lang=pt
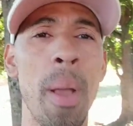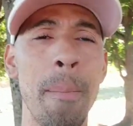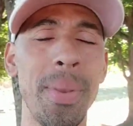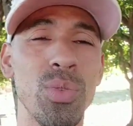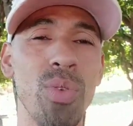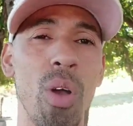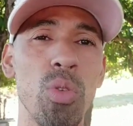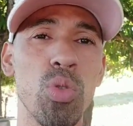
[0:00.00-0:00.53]

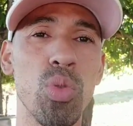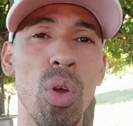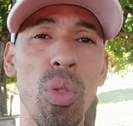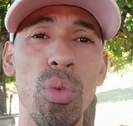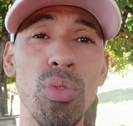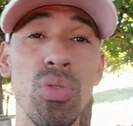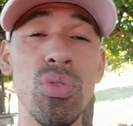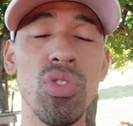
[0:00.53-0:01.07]
Pessoal,
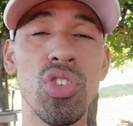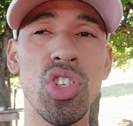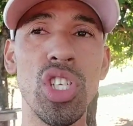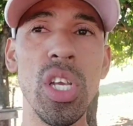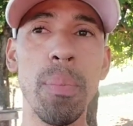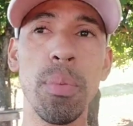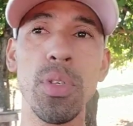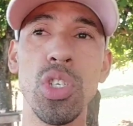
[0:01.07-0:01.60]
todos os
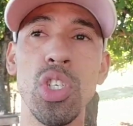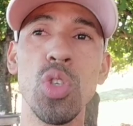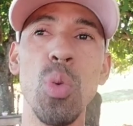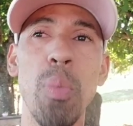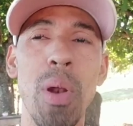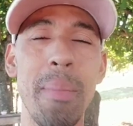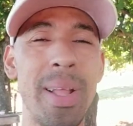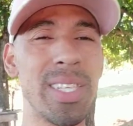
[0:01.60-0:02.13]
tipos de
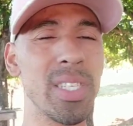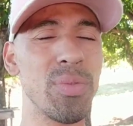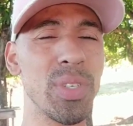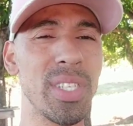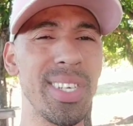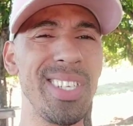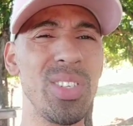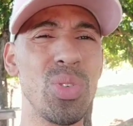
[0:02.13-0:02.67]
suplementos que
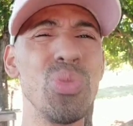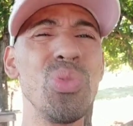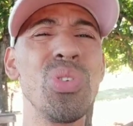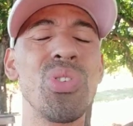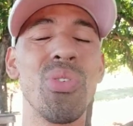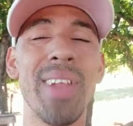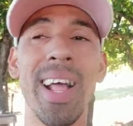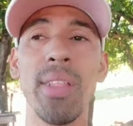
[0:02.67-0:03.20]
vocês
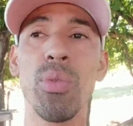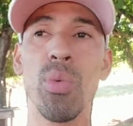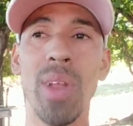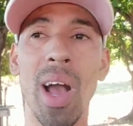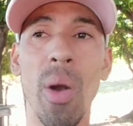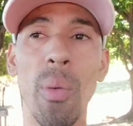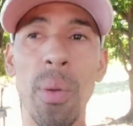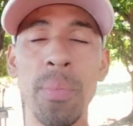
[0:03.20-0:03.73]
usam
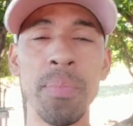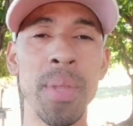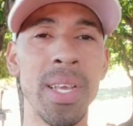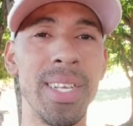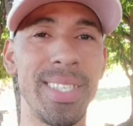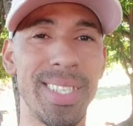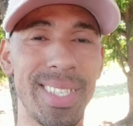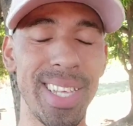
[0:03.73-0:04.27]
natural,
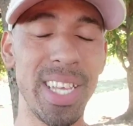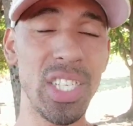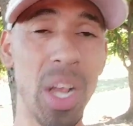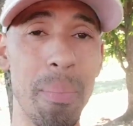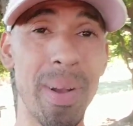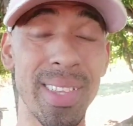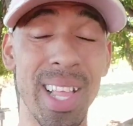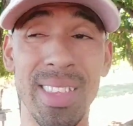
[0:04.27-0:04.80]
seja
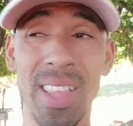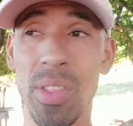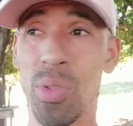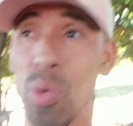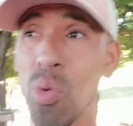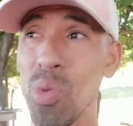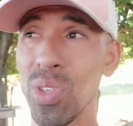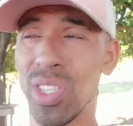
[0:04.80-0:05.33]
batata
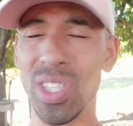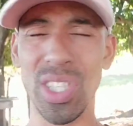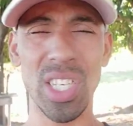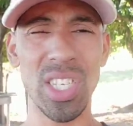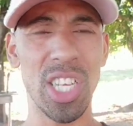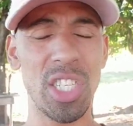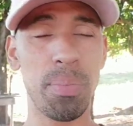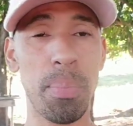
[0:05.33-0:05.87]
doce,
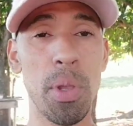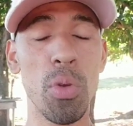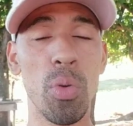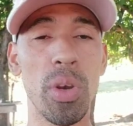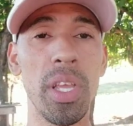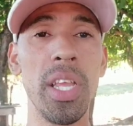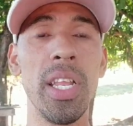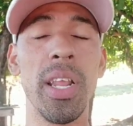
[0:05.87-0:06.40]
seja
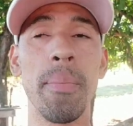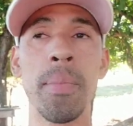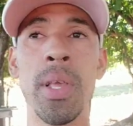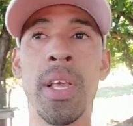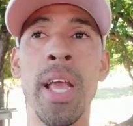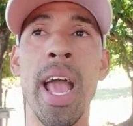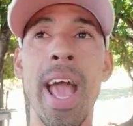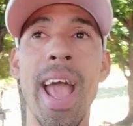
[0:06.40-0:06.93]
espirulina,
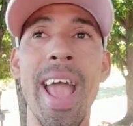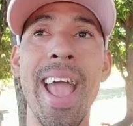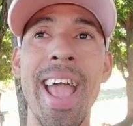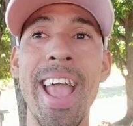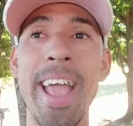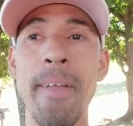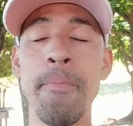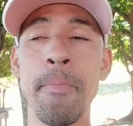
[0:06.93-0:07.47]

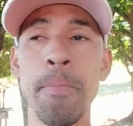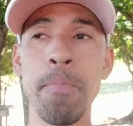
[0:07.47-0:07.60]
é,